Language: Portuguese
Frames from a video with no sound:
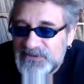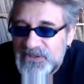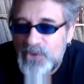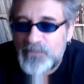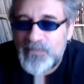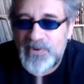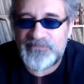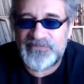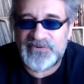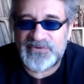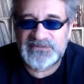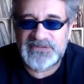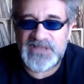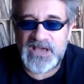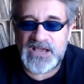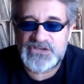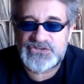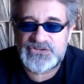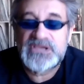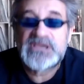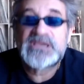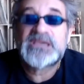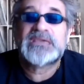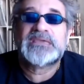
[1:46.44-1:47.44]
tem uma
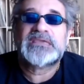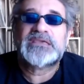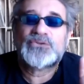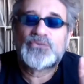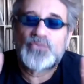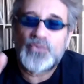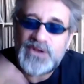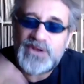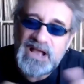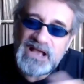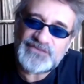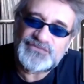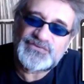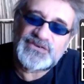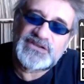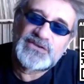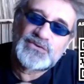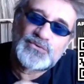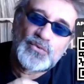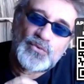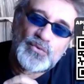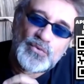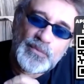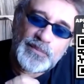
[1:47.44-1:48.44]
vantagem. E no caso aqui
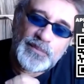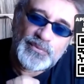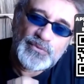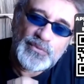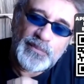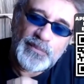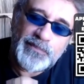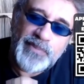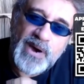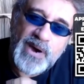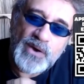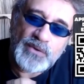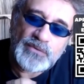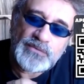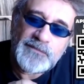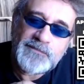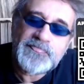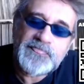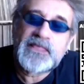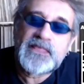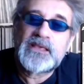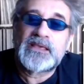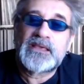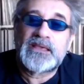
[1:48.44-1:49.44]
do grupo do Paulo,
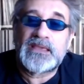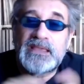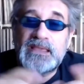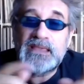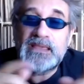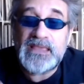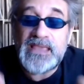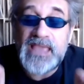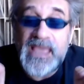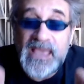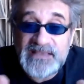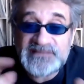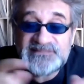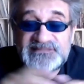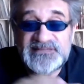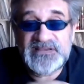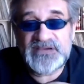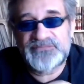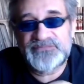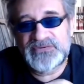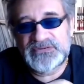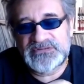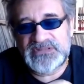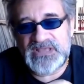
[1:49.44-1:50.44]
essa é
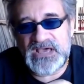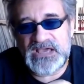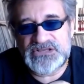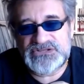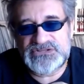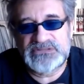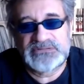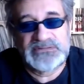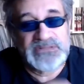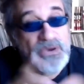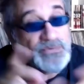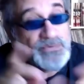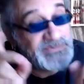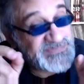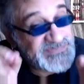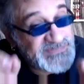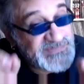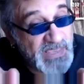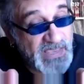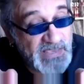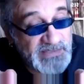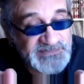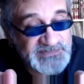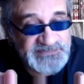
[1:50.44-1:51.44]
a vantagem. Não
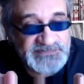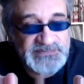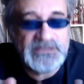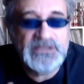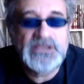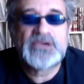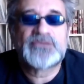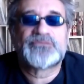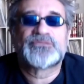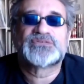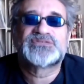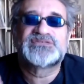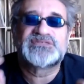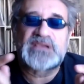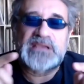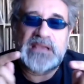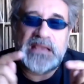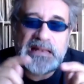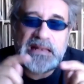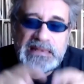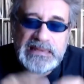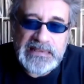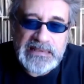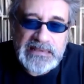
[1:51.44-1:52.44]
esquece, você
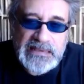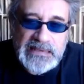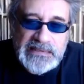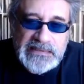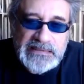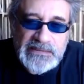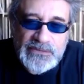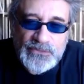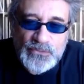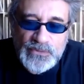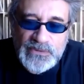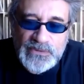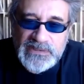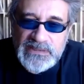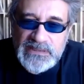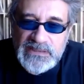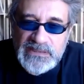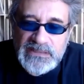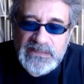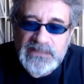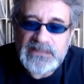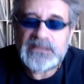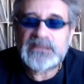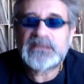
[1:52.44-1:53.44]
clica aqui no
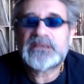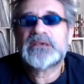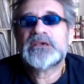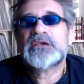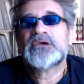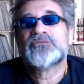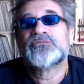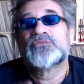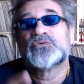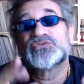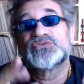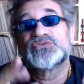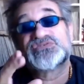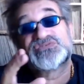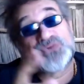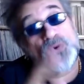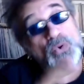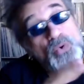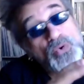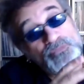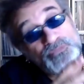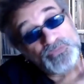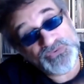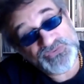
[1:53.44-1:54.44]
link, você,
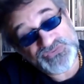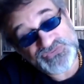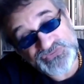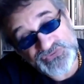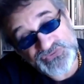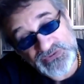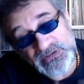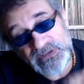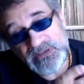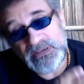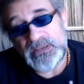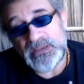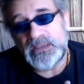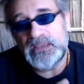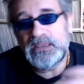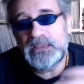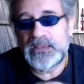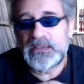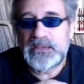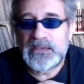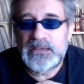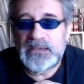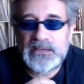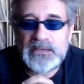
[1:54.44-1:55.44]
ou você
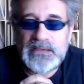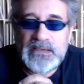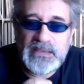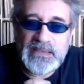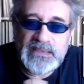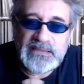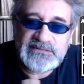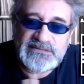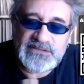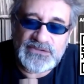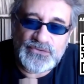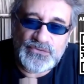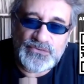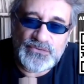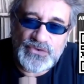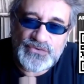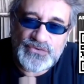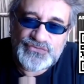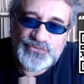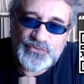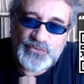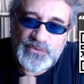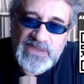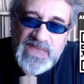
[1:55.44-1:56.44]
é, é, entra no
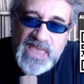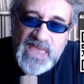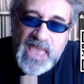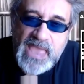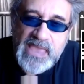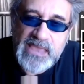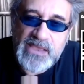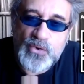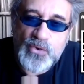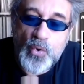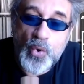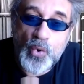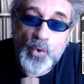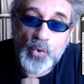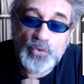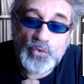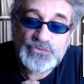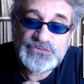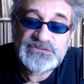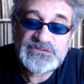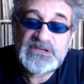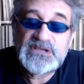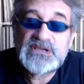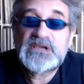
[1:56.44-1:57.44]
nosso QR
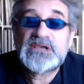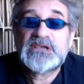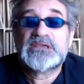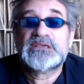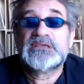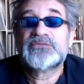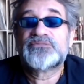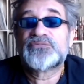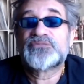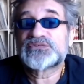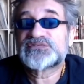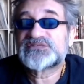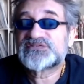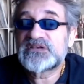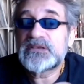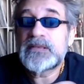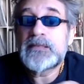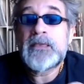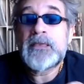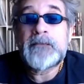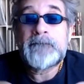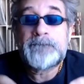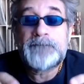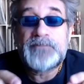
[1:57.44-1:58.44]
Code e você
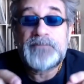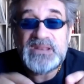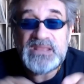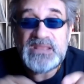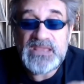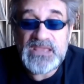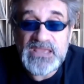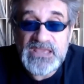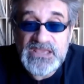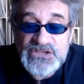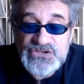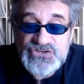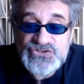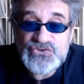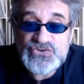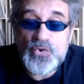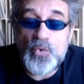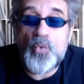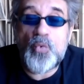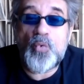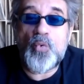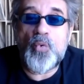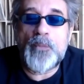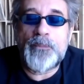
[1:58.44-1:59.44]
preenche
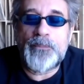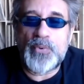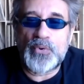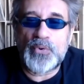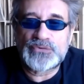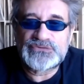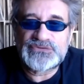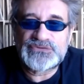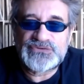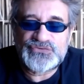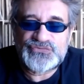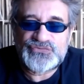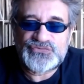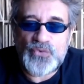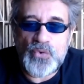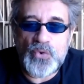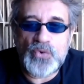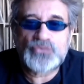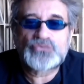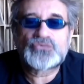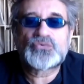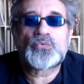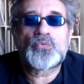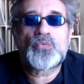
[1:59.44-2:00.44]
o cupom de
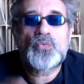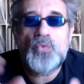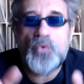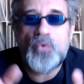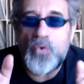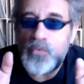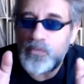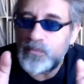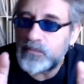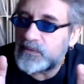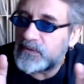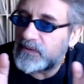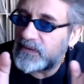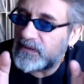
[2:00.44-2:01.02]
desconto com